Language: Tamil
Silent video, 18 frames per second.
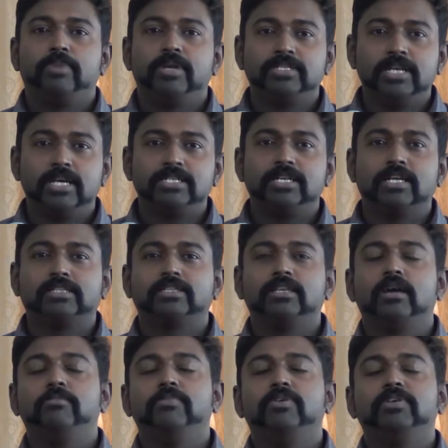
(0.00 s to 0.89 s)

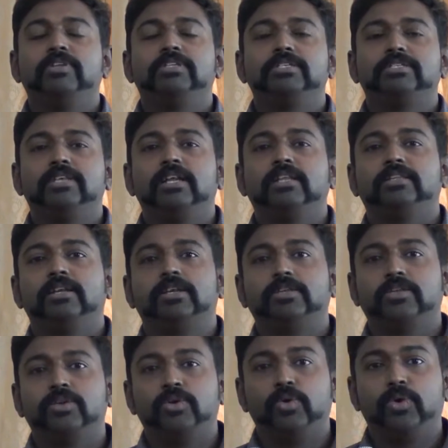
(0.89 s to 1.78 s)
பிரஜாசக்தி அபிவிருத்தி செயல்
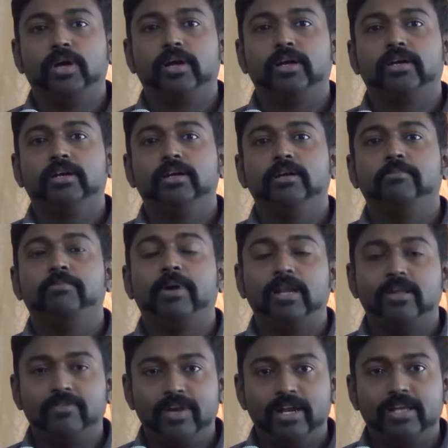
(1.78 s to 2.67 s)
திட்டத்தினூடாக
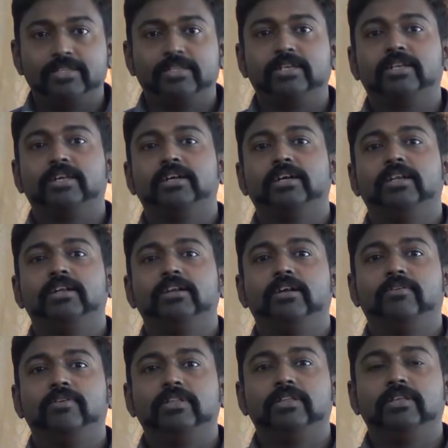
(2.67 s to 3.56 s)
பல வேலை திட்டங்களை
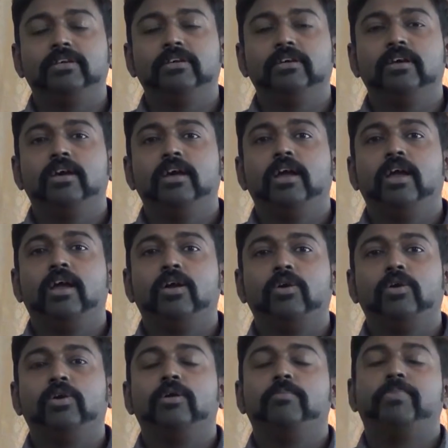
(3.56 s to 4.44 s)
நான் வந்து
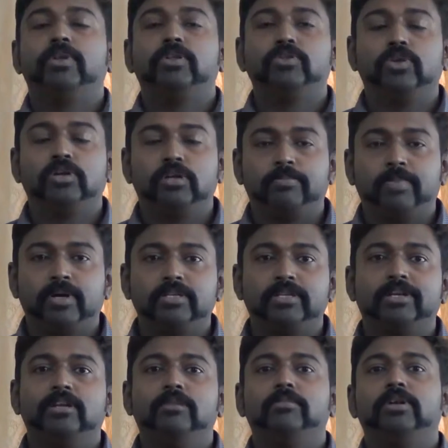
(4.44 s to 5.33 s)
எங்களுடைய பெருந்தோட்ட
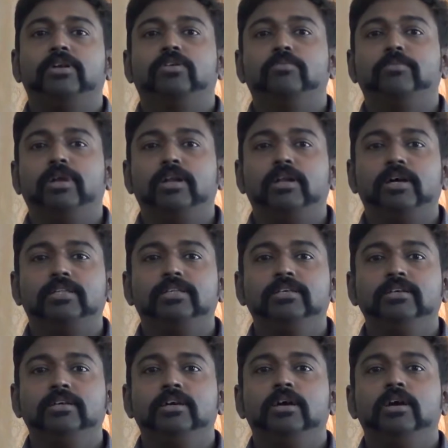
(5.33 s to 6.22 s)
பகுதிகள்
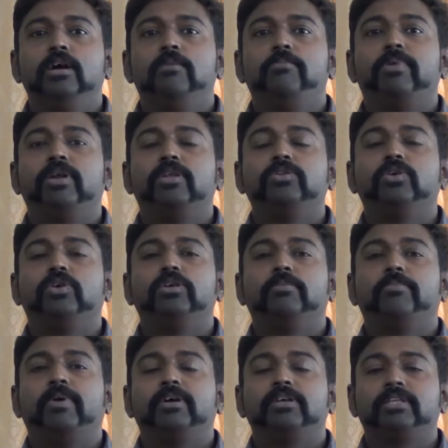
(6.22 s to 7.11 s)
மட்டுமல்லாது
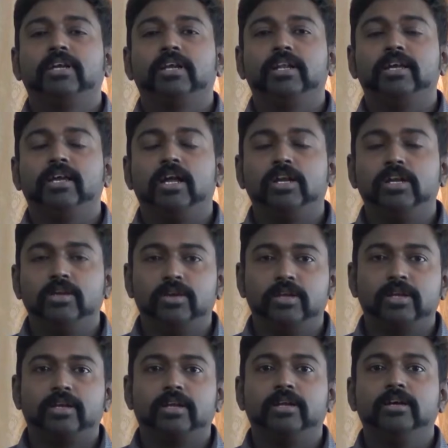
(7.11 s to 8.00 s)
பெருந்தோட்ட பகுதிகளை அண்டி
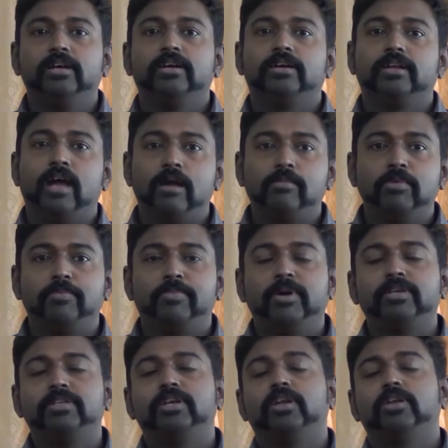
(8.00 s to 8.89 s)
இருக்கிற கிராம
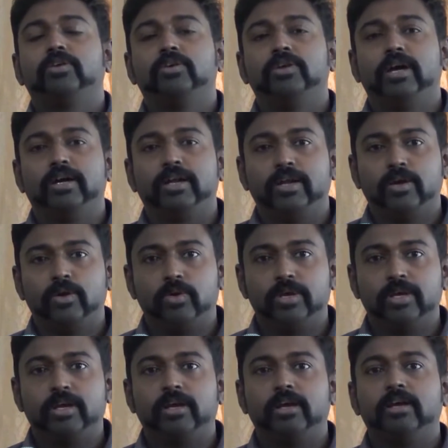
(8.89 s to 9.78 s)
பகுதிகளுக்கும் நாங்கள்
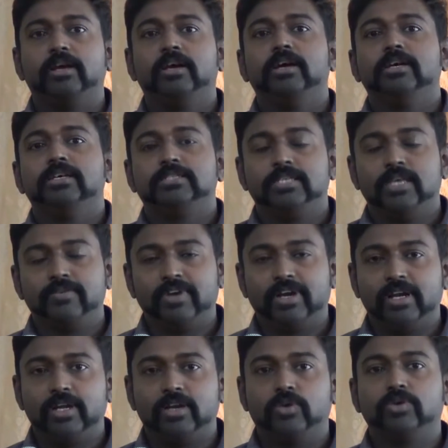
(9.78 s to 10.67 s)
எங்களுடைய
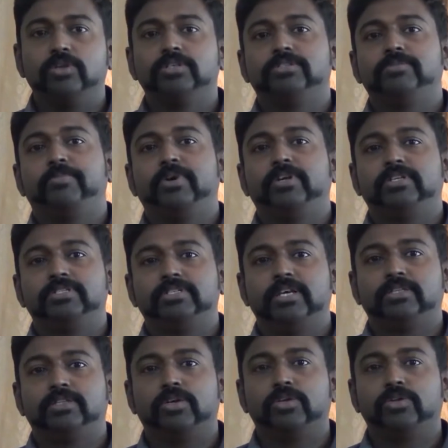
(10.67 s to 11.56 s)
சேவைகளை கொண்டு போயிட்டு
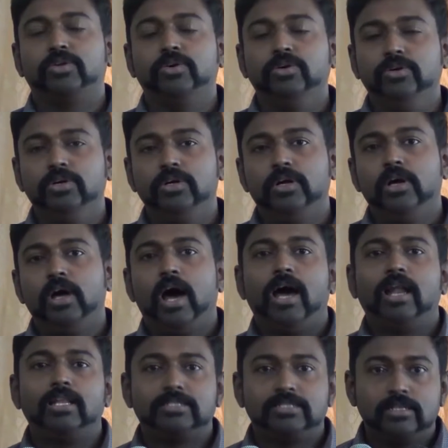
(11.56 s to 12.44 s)
சேர்த்துருந்தோம்
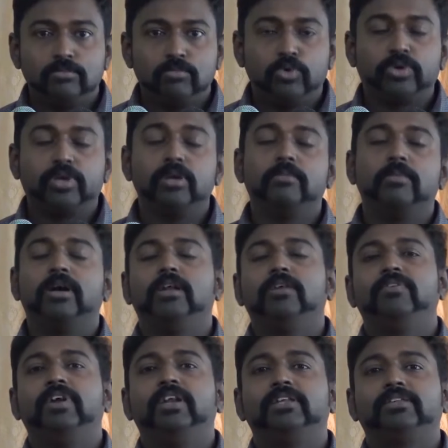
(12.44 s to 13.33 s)
அதில் சில
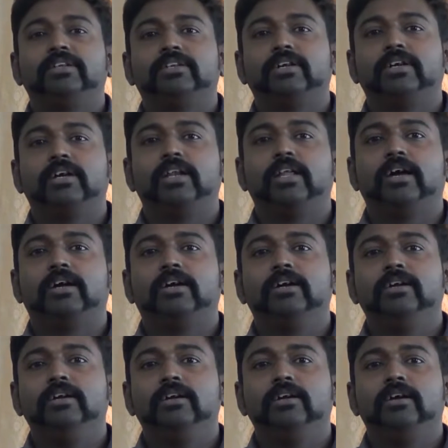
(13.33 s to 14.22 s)
முக்கியமான வேலை திட்டங்களாக